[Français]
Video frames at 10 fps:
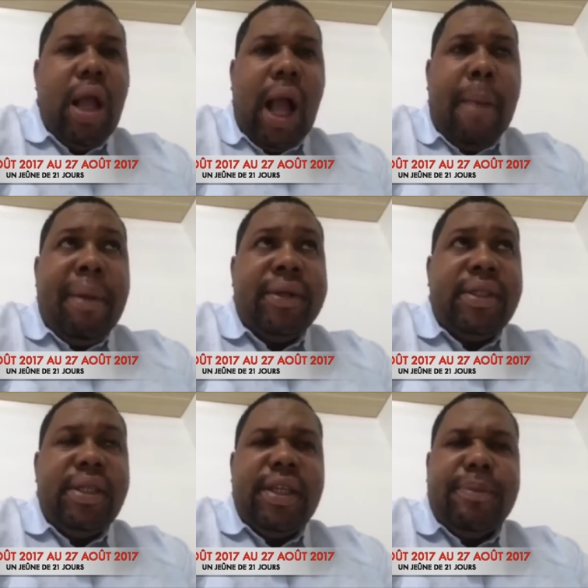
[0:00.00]
à
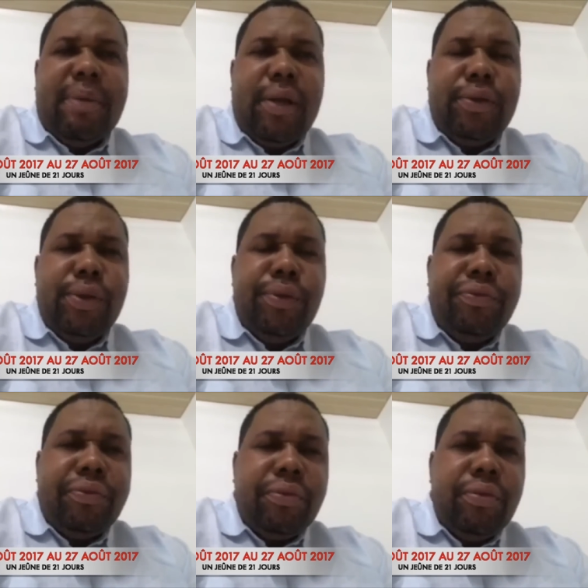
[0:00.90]
partir, n'est-ce pas, du,
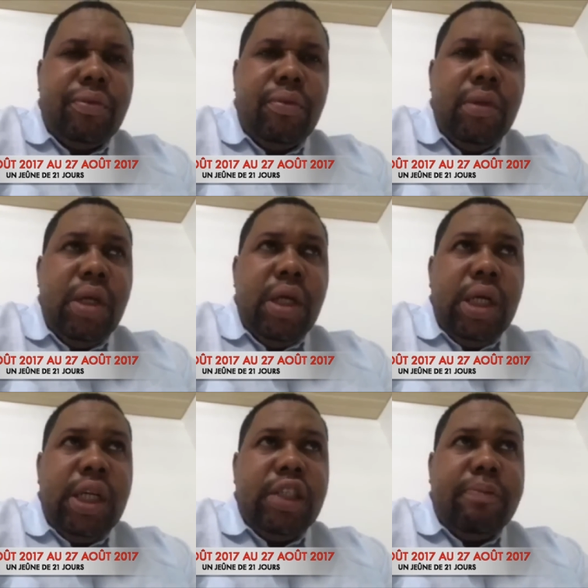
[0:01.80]

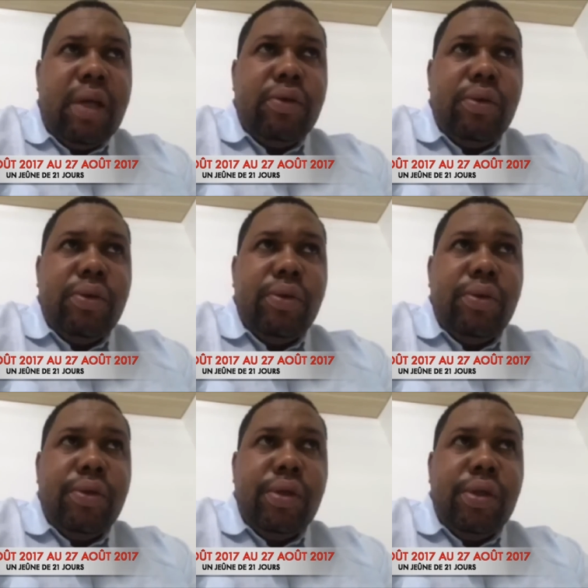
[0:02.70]
n'est-ce pas, du,